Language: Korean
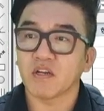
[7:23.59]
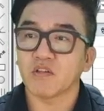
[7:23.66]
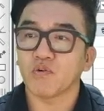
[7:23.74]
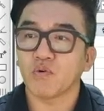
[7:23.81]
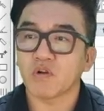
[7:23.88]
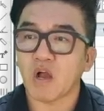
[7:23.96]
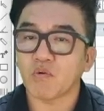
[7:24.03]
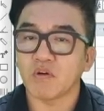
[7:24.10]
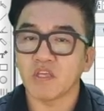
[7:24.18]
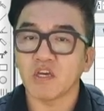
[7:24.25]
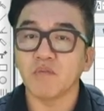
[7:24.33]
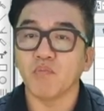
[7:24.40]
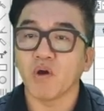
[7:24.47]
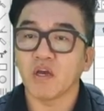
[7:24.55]
그래서 이걸 갖고 왔는데
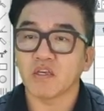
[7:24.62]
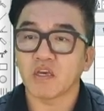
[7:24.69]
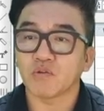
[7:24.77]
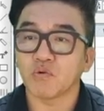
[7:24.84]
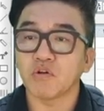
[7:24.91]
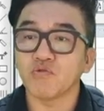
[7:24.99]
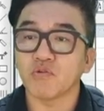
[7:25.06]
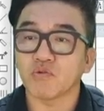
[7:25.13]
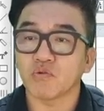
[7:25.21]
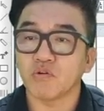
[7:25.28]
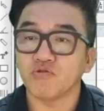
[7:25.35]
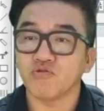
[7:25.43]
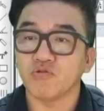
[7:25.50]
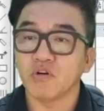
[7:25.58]
이건 뭐예요? 조선주,
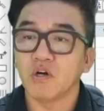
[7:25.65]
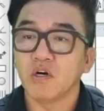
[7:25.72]
조선주.